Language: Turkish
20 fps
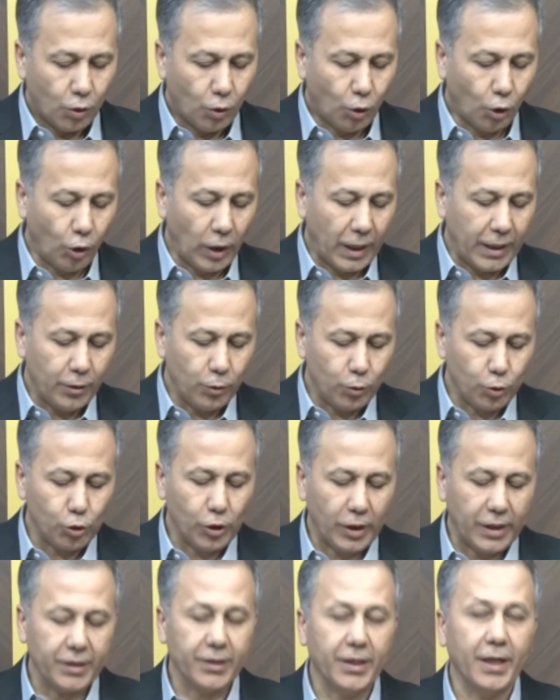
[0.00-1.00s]
Olayın
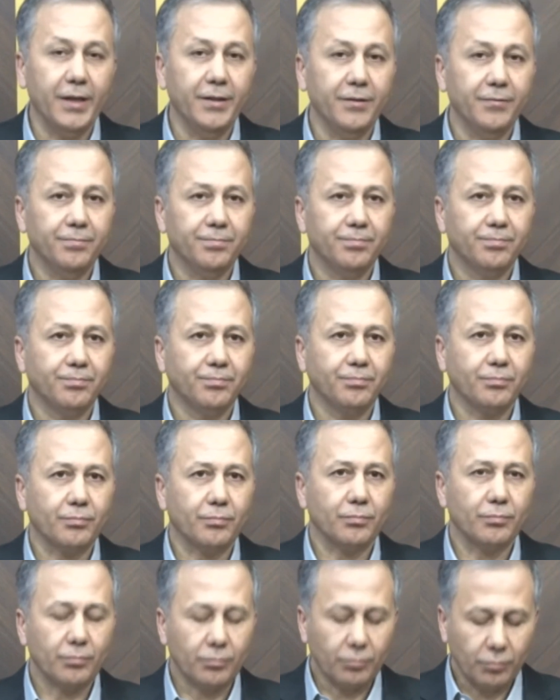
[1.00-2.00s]
üzerinden
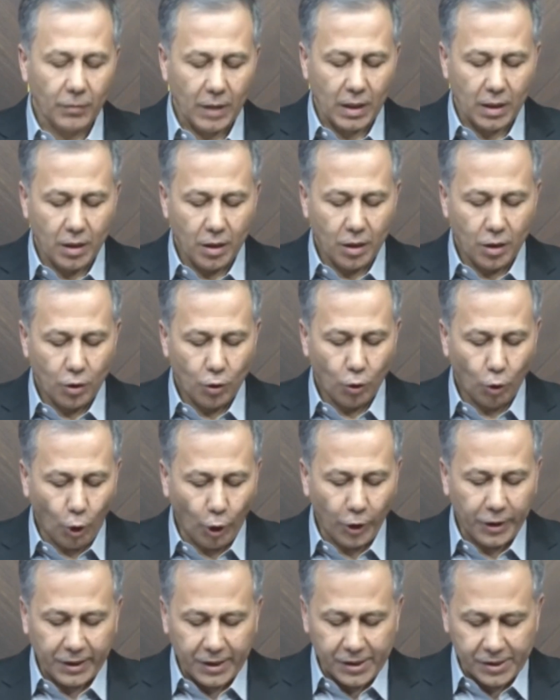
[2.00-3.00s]

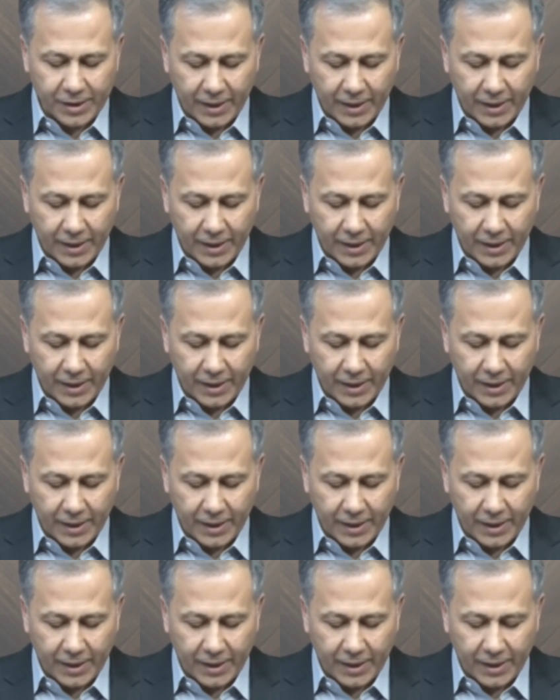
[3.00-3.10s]
12